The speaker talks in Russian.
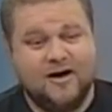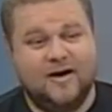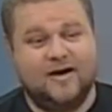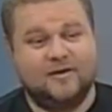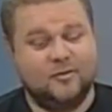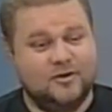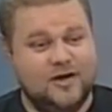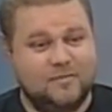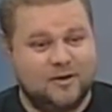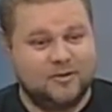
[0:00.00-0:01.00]
А, тут
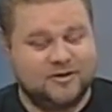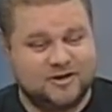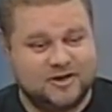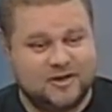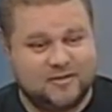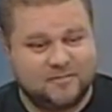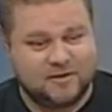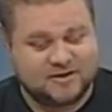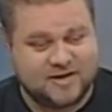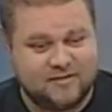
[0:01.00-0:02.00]
наоборот, сначала
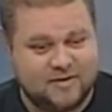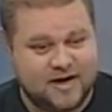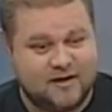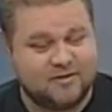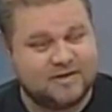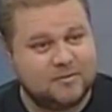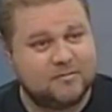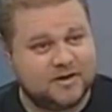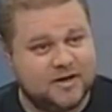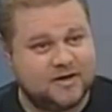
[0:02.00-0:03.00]
поздравили, а вот сами
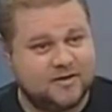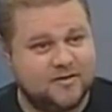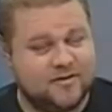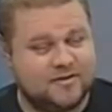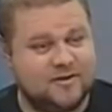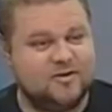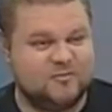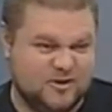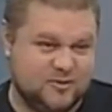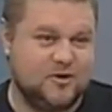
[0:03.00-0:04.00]
подарки, наверное, в
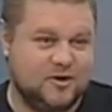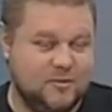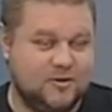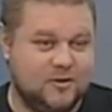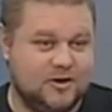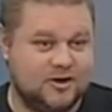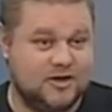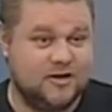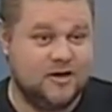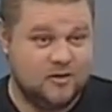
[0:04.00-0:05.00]
следующем сезоне теперь только
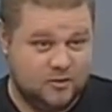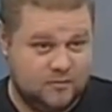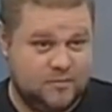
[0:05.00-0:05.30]
ждать. Но вы